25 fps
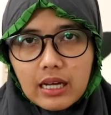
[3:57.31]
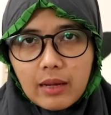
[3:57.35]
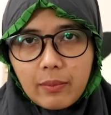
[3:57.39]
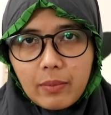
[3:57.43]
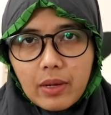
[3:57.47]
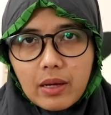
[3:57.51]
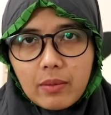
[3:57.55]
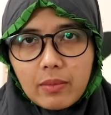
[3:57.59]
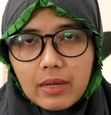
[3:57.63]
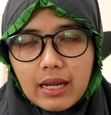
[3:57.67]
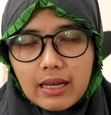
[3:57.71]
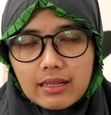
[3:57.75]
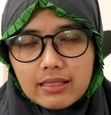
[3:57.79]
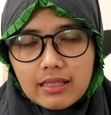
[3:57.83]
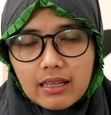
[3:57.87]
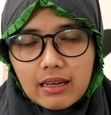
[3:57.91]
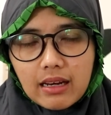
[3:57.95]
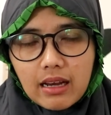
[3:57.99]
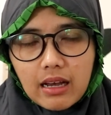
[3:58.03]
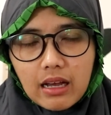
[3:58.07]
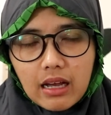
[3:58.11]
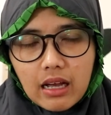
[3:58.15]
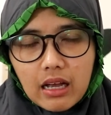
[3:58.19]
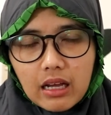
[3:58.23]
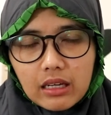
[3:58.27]
apa
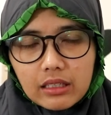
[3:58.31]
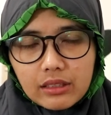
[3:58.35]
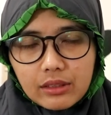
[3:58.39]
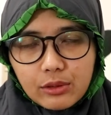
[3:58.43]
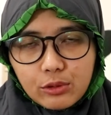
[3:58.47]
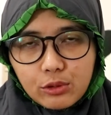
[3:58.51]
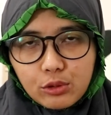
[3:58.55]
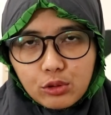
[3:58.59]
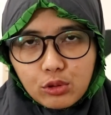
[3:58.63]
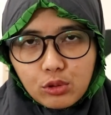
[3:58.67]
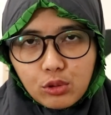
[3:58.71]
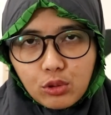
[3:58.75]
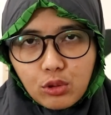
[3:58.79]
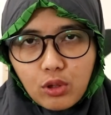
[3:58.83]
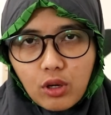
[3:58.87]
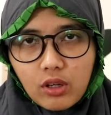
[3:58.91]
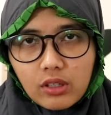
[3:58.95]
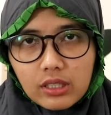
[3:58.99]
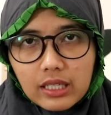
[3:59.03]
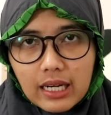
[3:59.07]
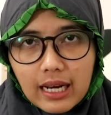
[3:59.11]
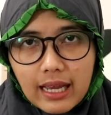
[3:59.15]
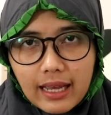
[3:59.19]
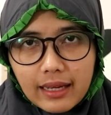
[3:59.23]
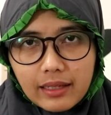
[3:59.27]
melaksanakan untuk
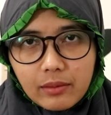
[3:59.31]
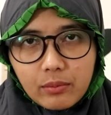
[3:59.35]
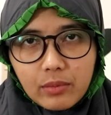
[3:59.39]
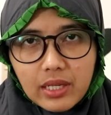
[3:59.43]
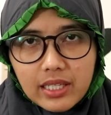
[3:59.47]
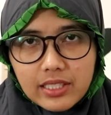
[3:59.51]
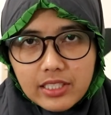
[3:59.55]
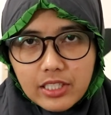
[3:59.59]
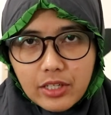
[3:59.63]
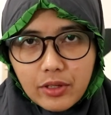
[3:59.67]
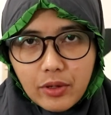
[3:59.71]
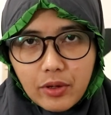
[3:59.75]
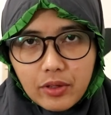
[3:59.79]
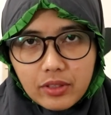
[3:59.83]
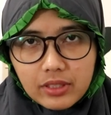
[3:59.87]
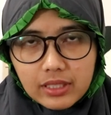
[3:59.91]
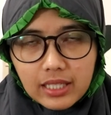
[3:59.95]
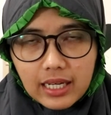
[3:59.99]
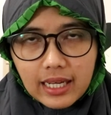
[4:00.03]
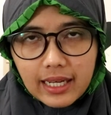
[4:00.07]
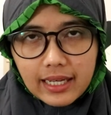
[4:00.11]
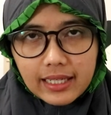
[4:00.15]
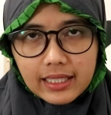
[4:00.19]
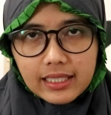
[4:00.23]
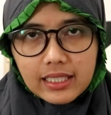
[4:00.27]
online, belajar
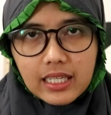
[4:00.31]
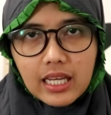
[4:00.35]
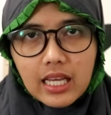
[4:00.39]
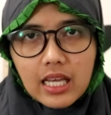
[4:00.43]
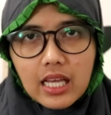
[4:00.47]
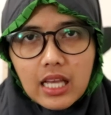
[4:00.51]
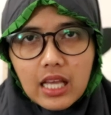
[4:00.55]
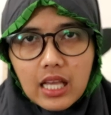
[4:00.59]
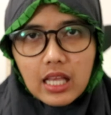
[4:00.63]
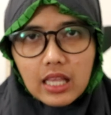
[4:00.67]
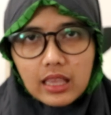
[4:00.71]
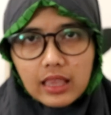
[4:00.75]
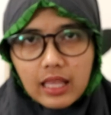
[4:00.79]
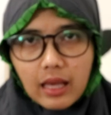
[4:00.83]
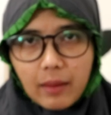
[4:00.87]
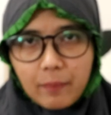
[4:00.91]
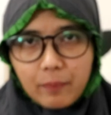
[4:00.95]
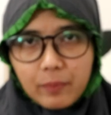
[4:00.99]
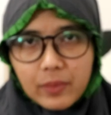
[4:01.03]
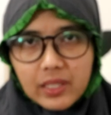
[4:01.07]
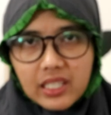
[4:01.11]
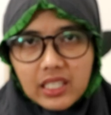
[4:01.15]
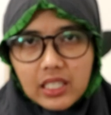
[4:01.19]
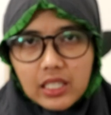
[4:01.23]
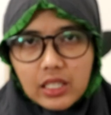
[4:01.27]
online,
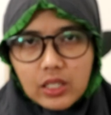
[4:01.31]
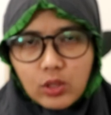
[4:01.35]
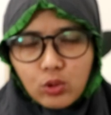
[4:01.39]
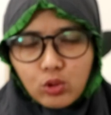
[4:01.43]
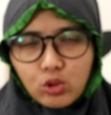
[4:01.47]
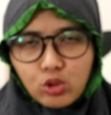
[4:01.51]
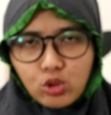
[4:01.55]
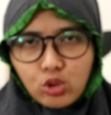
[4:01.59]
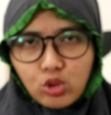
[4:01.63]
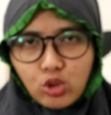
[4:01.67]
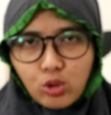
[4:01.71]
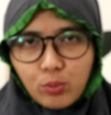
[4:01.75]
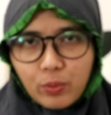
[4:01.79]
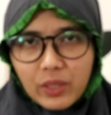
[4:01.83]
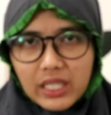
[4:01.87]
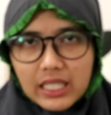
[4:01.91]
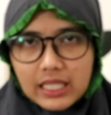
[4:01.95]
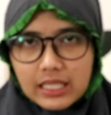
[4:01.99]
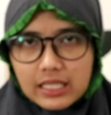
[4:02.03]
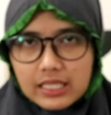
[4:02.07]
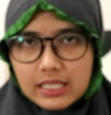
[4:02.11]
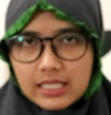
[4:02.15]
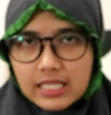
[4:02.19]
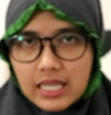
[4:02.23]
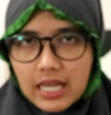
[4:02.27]
tapi untuk
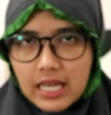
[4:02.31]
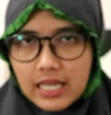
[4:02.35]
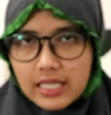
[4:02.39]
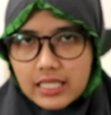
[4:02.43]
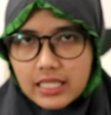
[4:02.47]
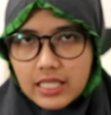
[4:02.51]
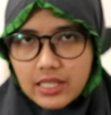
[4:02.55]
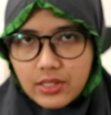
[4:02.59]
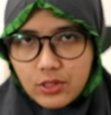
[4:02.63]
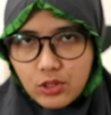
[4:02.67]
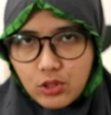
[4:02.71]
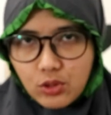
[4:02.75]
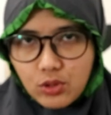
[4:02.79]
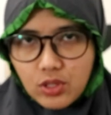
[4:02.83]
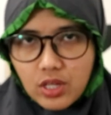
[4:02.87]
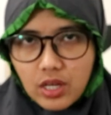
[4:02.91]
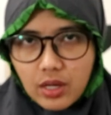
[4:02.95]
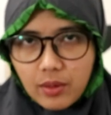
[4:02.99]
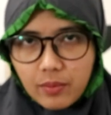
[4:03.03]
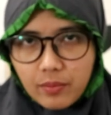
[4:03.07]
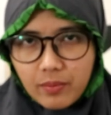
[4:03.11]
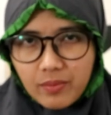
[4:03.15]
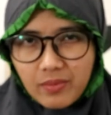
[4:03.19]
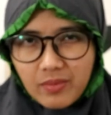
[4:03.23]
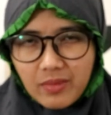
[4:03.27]
pekerjanya
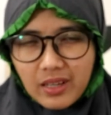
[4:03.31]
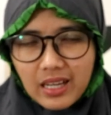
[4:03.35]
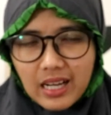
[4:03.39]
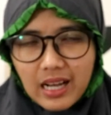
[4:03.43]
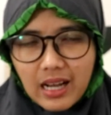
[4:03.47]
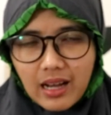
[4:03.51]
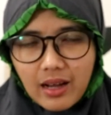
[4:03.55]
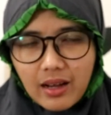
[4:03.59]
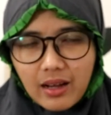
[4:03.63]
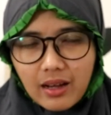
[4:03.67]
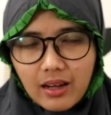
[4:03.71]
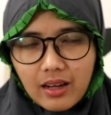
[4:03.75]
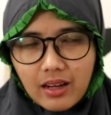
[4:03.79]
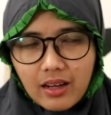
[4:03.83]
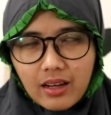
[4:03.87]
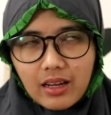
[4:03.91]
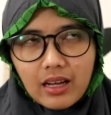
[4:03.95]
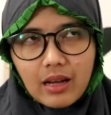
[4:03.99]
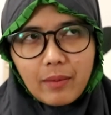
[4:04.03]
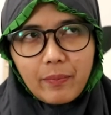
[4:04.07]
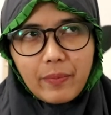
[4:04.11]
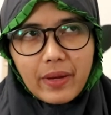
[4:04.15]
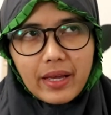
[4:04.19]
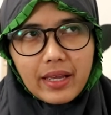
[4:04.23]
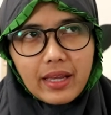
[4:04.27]
juga nggak
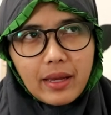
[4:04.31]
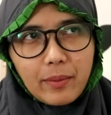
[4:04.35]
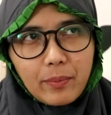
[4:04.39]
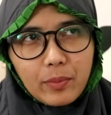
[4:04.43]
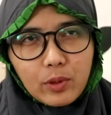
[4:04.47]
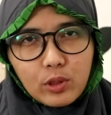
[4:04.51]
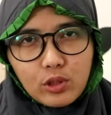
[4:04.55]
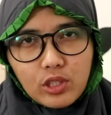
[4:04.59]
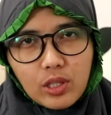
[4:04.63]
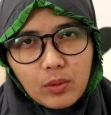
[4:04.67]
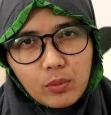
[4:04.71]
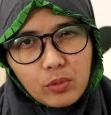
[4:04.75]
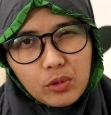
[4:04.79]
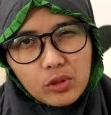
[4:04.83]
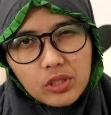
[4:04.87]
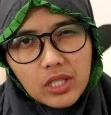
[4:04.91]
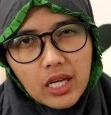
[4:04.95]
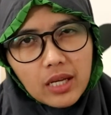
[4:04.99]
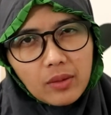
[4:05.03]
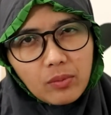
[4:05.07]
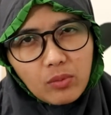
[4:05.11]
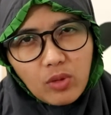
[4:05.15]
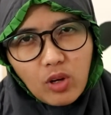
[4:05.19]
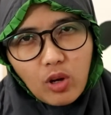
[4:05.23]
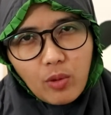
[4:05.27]
apa ya,
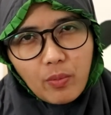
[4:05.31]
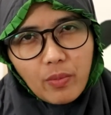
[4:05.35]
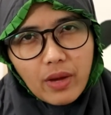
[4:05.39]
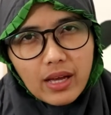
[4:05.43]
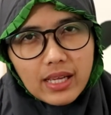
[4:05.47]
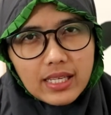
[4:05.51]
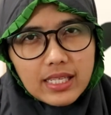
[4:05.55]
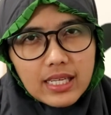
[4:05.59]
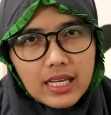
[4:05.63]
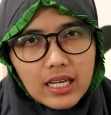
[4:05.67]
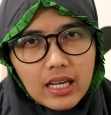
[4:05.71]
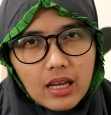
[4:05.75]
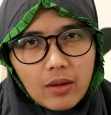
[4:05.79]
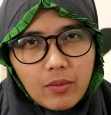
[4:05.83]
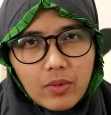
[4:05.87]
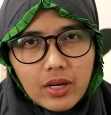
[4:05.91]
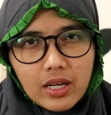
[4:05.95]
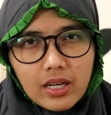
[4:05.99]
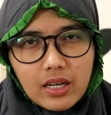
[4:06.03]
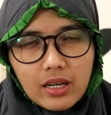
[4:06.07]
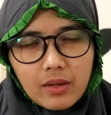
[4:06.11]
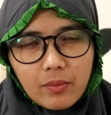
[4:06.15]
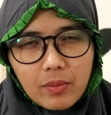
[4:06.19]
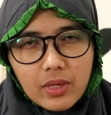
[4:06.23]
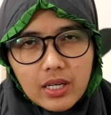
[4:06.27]
perusahaan-perusahaan belum banyak yang
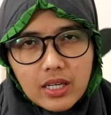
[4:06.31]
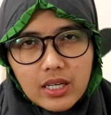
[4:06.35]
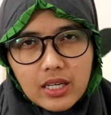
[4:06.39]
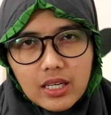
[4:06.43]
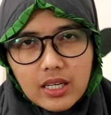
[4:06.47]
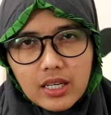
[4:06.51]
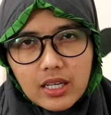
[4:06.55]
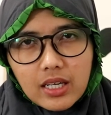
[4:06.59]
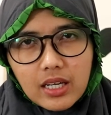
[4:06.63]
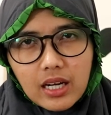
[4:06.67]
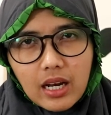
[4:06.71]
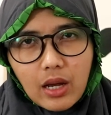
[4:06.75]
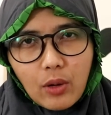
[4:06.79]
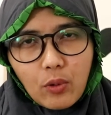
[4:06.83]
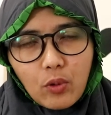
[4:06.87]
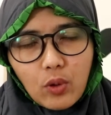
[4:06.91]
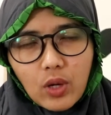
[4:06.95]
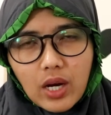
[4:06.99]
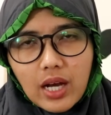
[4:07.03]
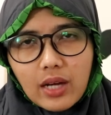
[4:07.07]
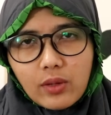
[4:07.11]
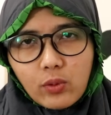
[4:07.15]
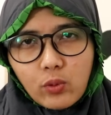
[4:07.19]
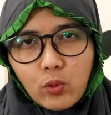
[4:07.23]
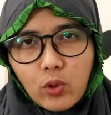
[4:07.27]

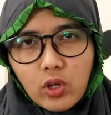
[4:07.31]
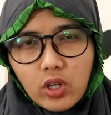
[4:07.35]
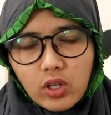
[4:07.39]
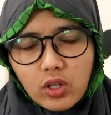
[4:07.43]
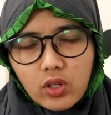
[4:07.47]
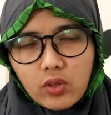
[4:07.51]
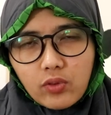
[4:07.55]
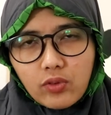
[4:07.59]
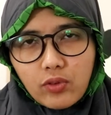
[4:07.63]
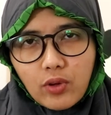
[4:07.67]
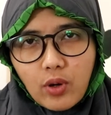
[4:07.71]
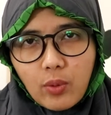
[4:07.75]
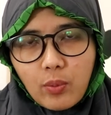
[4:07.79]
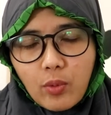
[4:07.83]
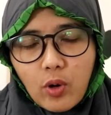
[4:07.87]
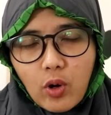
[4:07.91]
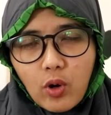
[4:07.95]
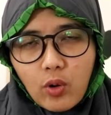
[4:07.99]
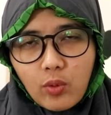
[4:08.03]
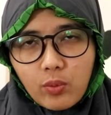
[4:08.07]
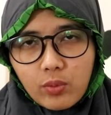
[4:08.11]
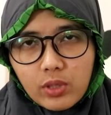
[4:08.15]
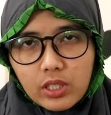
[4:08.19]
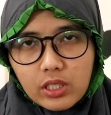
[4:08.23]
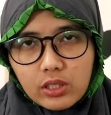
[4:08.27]
melakukan work from
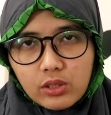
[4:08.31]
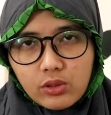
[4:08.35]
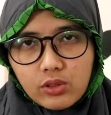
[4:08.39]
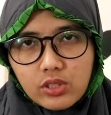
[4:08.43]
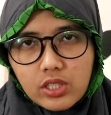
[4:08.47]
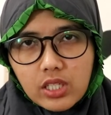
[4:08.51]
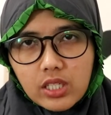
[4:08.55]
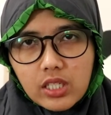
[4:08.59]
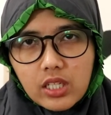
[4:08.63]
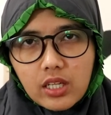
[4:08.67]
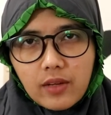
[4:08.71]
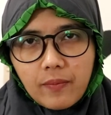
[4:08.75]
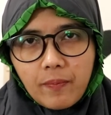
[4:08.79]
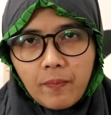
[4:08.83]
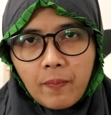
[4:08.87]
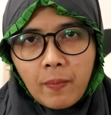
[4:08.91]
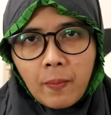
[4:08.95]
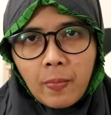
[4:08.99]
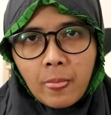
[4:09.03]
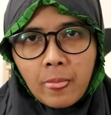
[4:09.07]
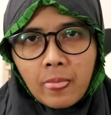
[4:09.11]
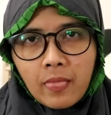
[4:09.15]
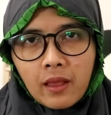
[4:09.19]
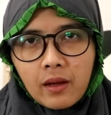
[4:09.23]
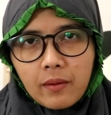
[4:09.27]
home gitu. Jadi,
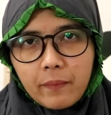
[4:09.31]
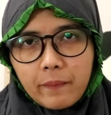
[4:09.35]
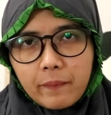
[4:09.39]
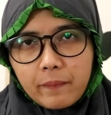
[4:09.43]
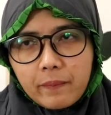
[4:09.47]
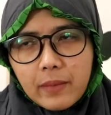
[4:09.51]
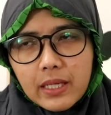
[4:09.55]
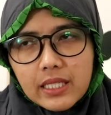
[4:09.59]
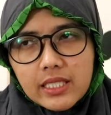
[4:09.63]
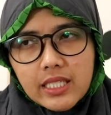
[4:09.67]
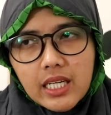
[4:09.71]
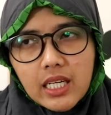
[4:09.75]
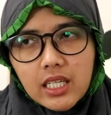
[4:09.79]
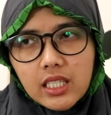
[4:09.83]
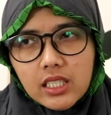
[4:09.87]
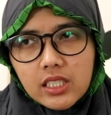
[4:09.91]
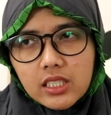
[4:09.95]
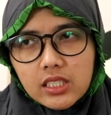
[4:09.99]
banyak